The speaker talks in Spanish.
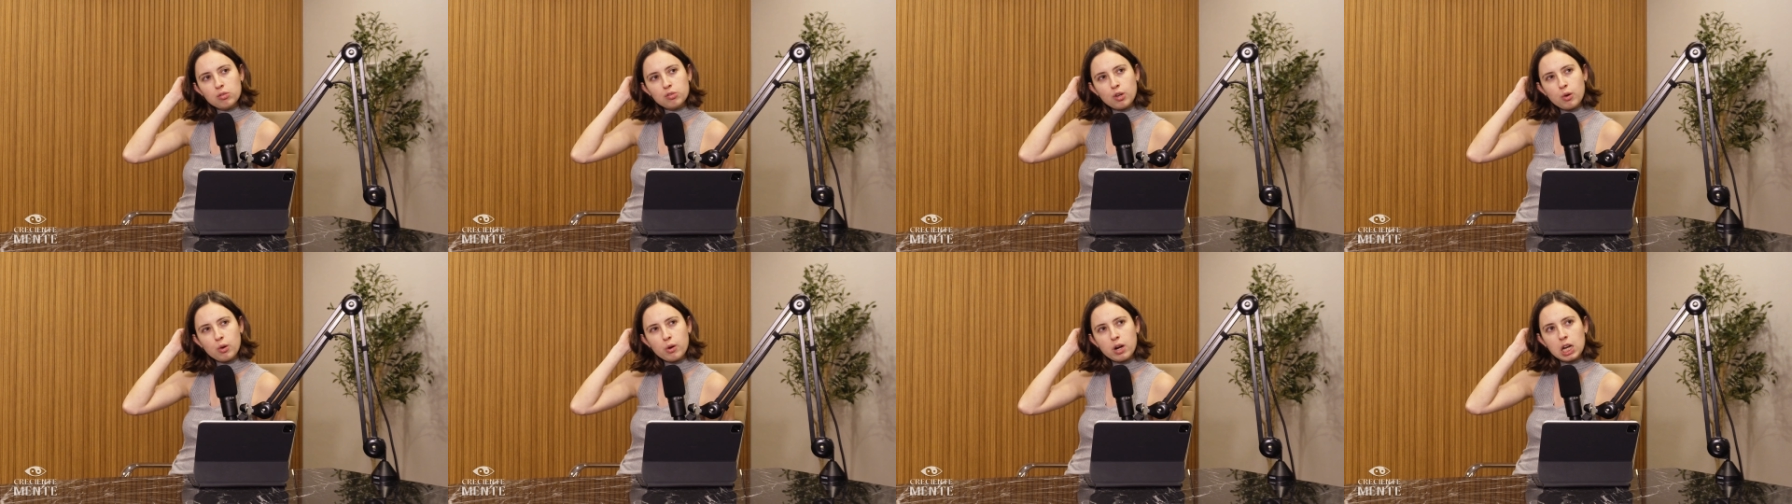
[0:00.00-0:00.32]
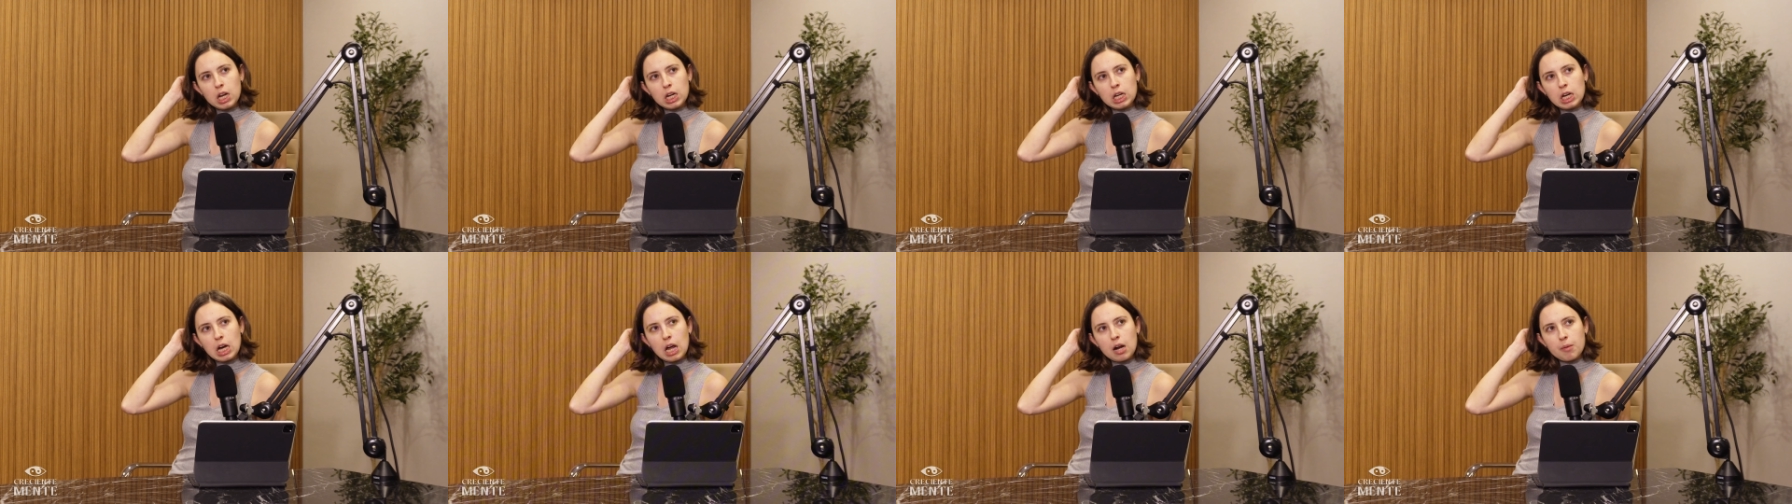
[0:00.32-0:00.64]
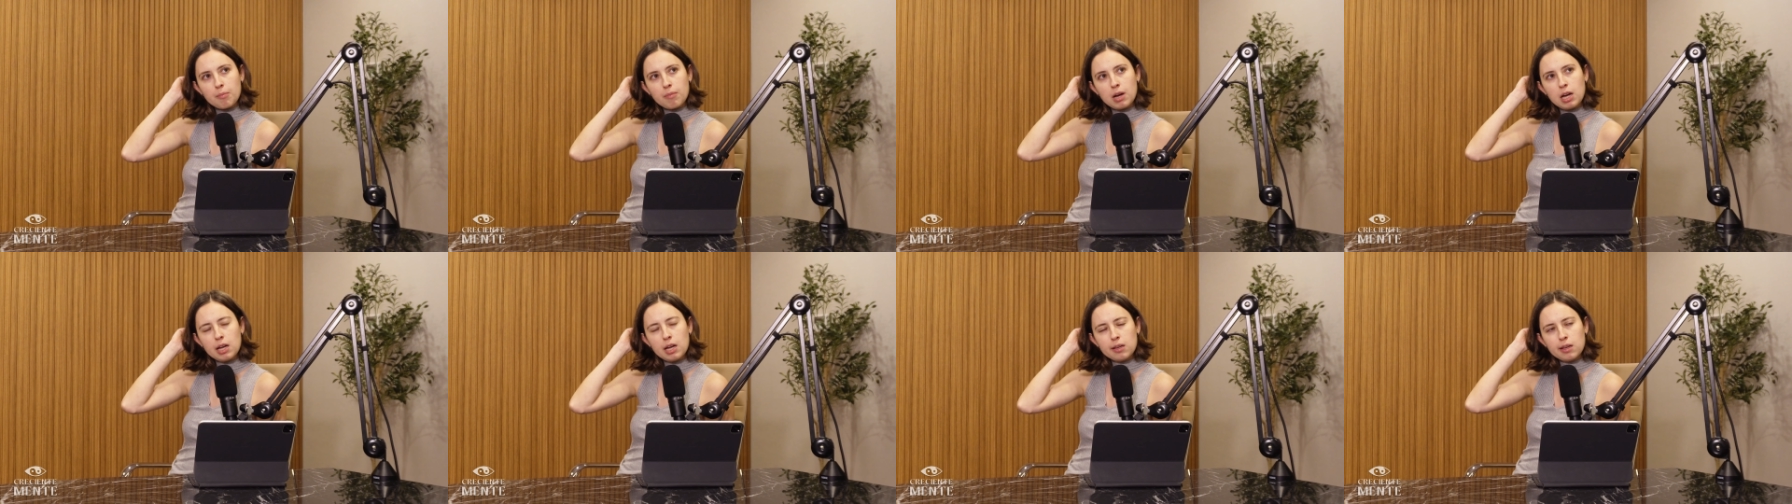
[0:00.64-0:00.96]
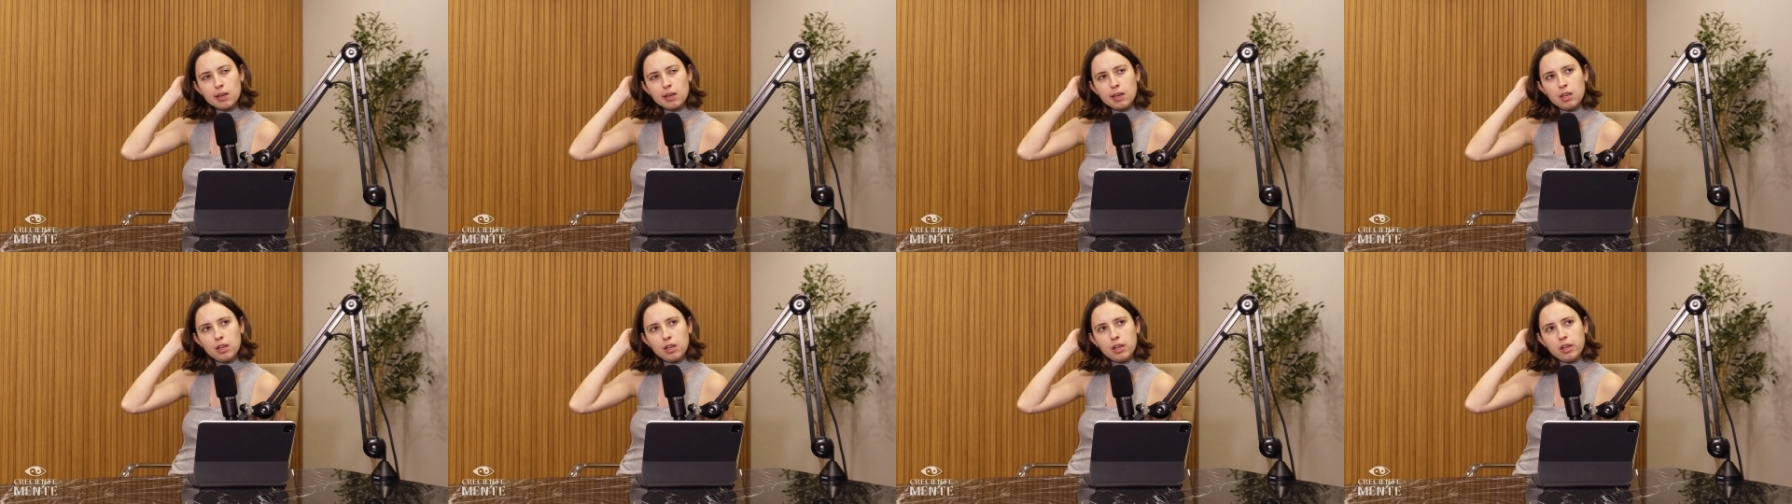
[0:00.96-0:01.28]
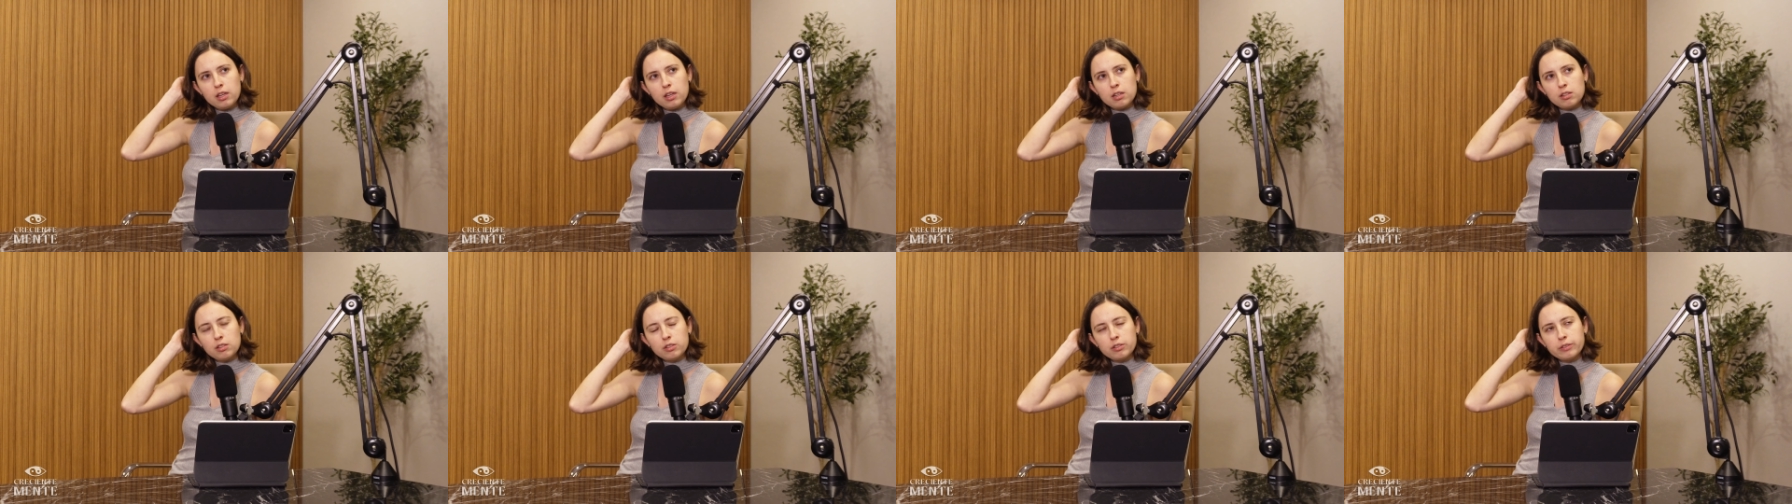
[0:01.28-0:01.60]
sobre el karma
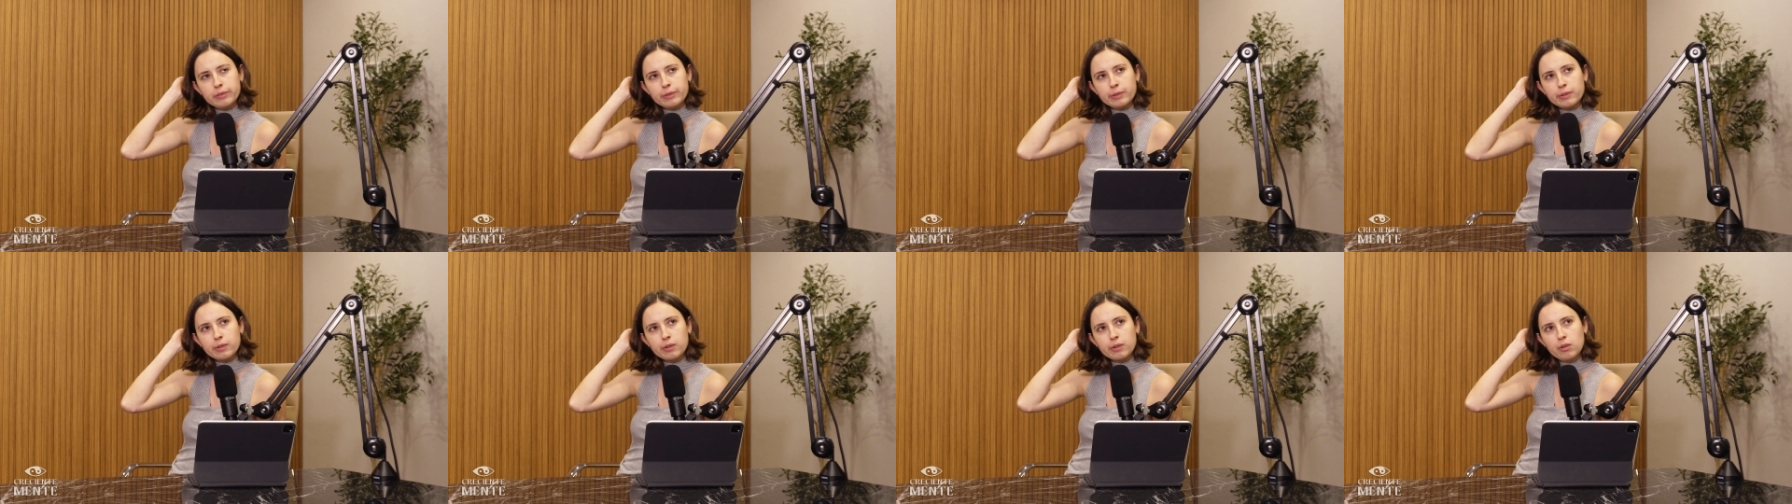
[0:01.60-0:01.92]
es